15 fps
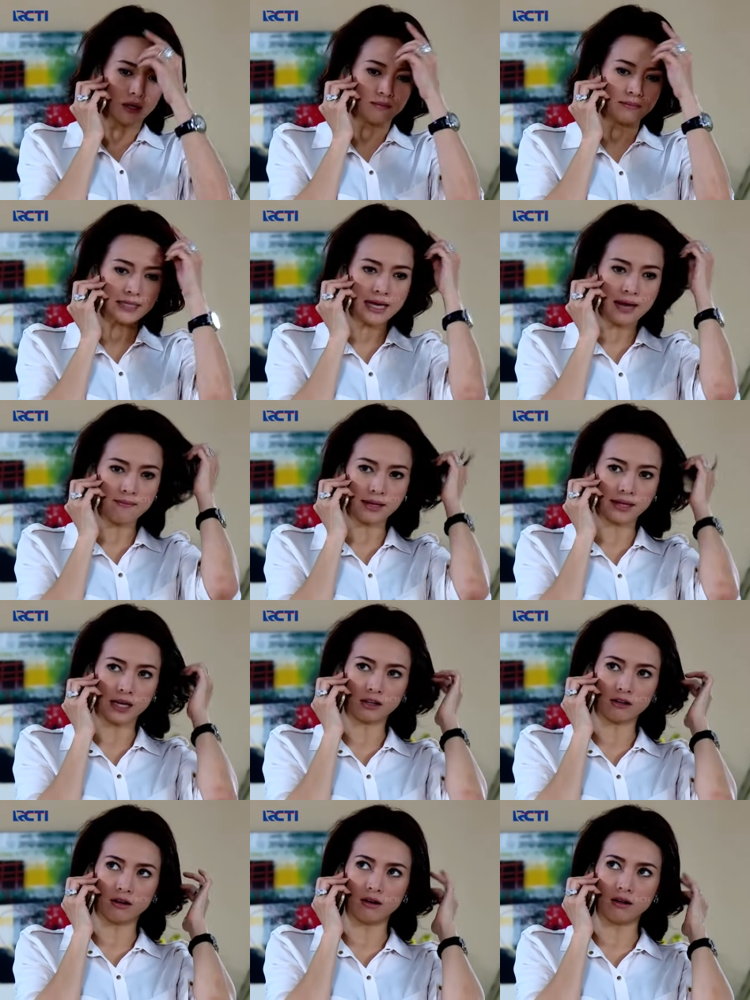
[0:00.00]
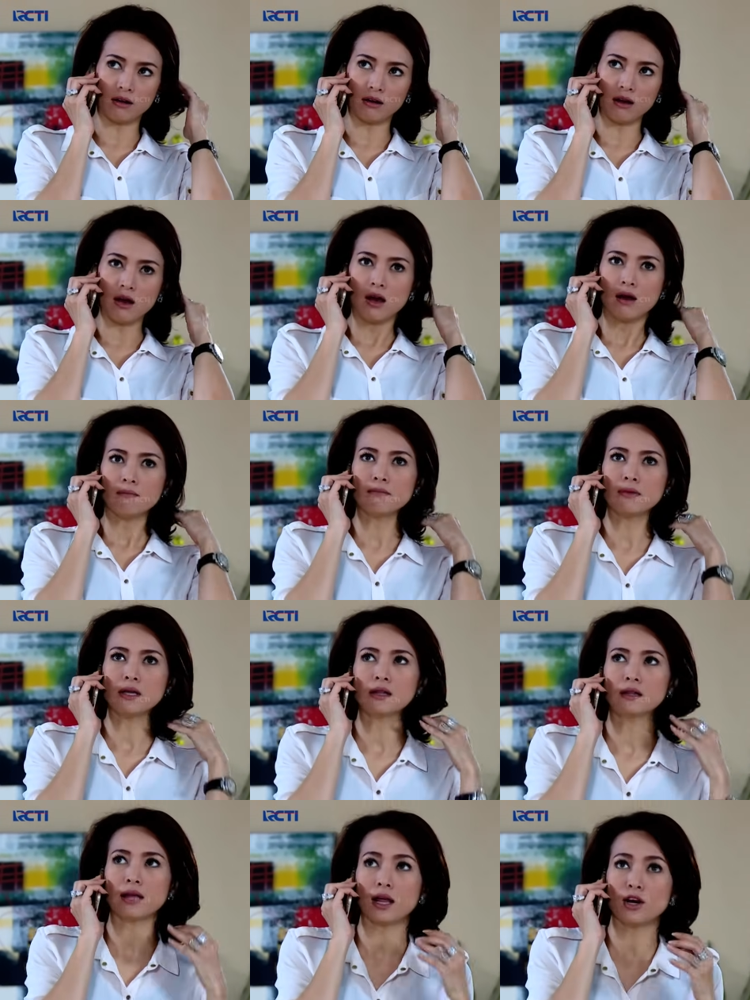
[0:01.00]
bisa minta tolong
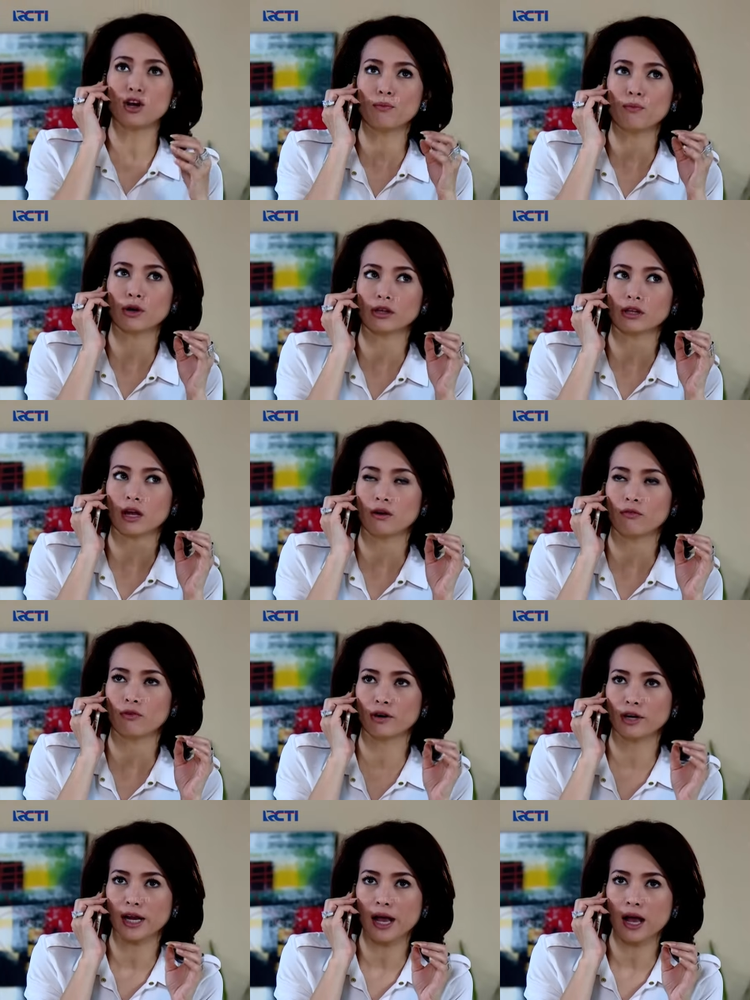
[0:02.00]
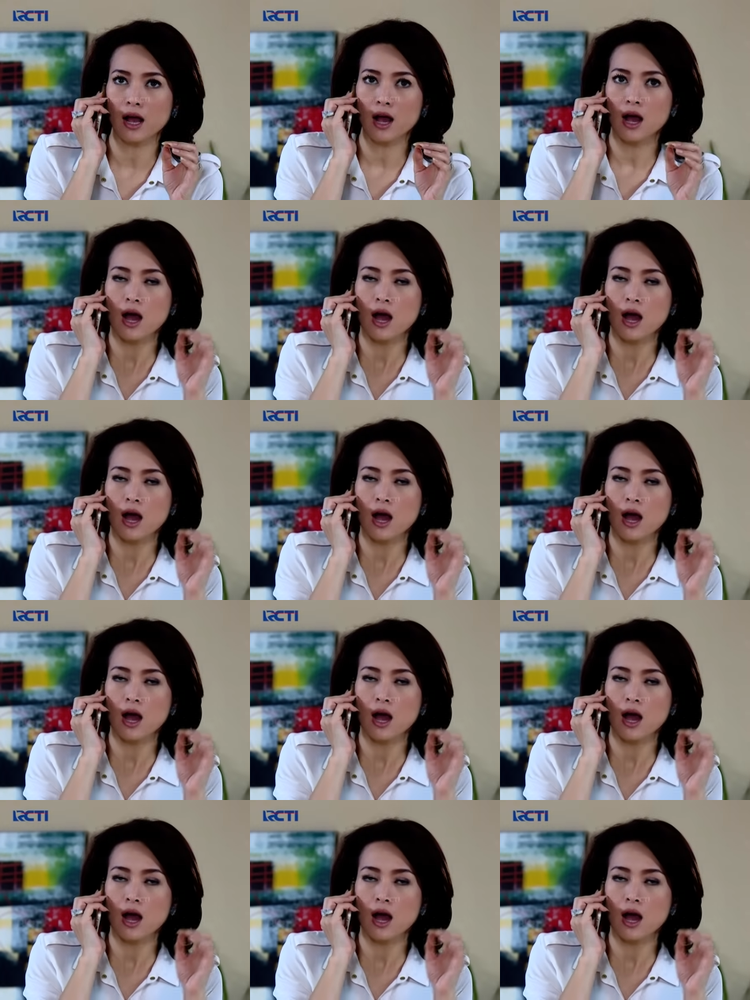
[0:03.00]
minta nomor teleponnya